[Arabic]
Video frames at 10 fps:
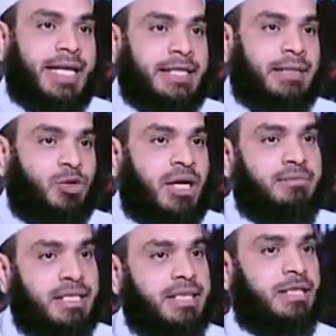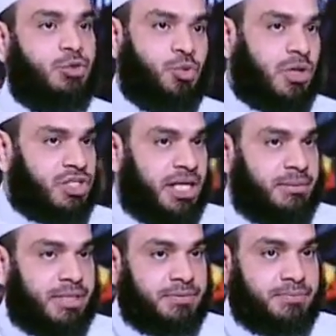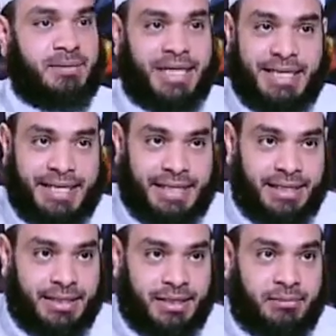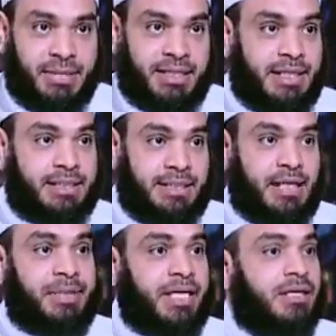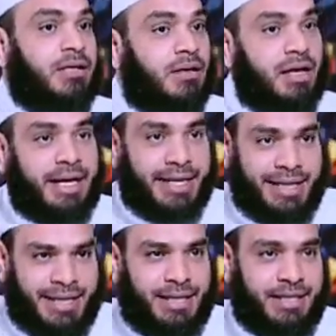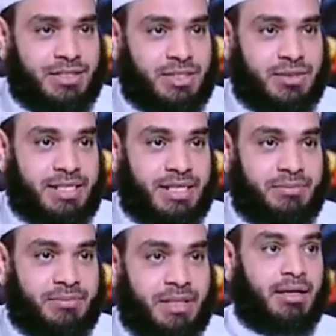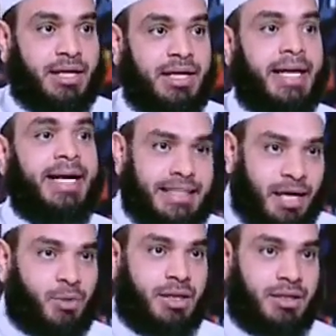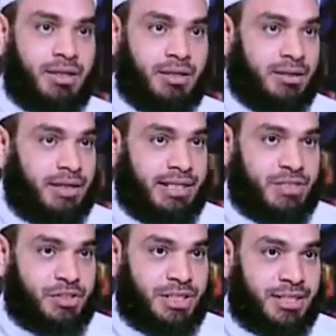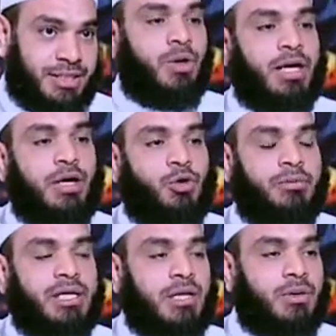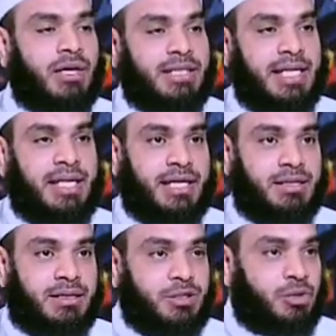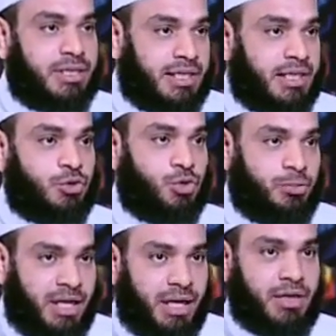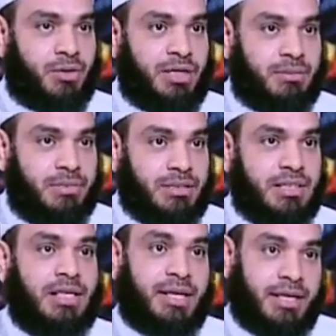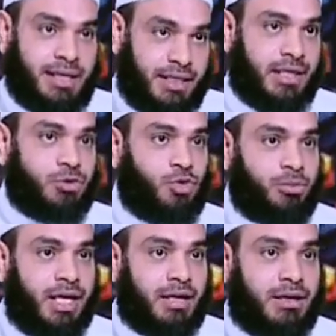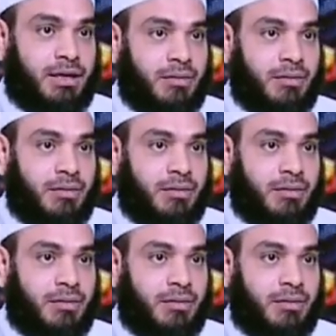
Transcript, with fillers: أن محمدا يقتل أصحابه ده معنى إيه معناه ان النبي هنا راعى ايه عليه الصلاه والسلام؟ راعى الدعوه الى الله عز وجل. هو عمر لو قتل هذا الرجل كان هيقتله بحق ولا بباطل؟ كان هيقتله بحق،